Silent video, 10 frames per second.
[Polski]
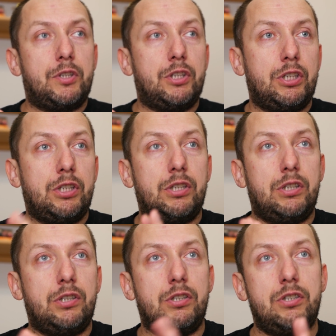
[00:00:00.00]

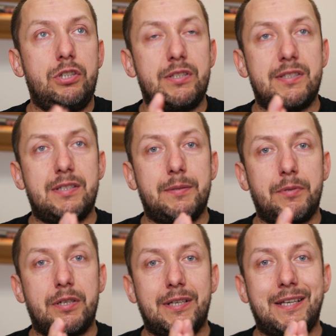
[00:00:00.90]
i nic z
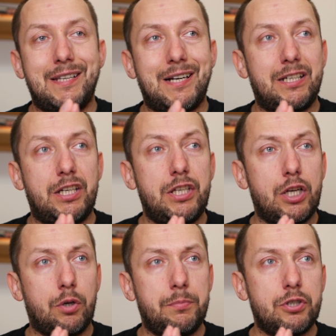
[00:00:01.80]
tym e, generalnie
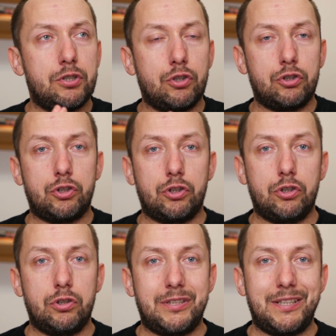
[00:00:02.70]
nie robisz, no
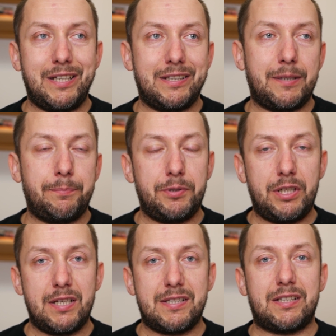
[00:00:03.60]
to ten etap
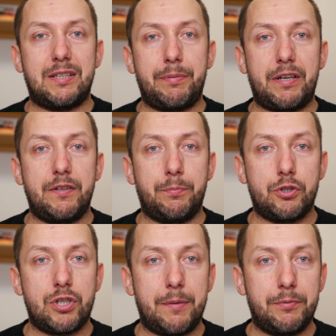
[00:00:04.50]
nie jest tak naprawdę
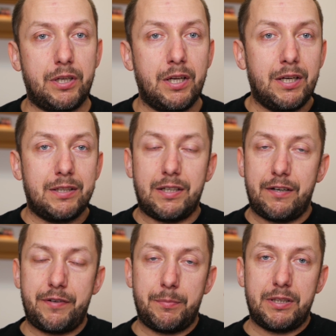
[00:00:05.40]
potrzebny.
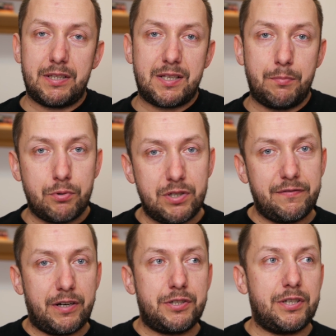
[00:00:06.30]
Ta fermentacja
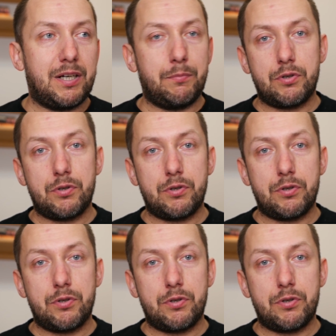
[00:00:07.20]
burzliwa i cicha